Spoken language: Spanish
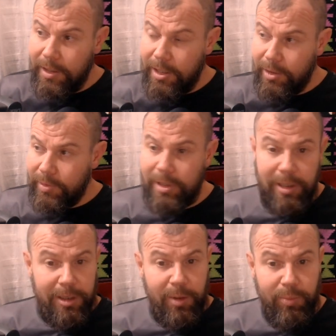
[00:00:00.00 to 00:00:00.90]
no
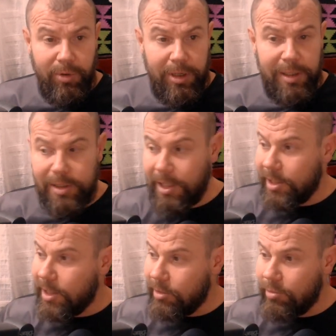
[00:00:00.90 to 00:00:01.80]
entendés por qué si hay
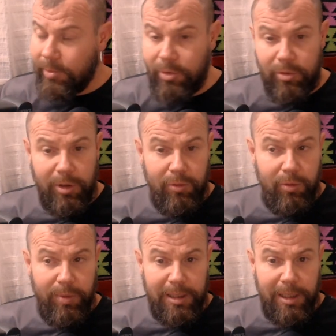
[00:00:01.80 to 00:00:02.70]
tanto amor te
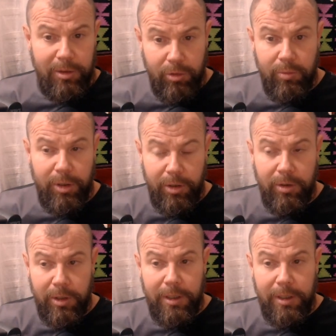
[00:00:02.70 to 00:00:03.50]
culpa tanto, bueno,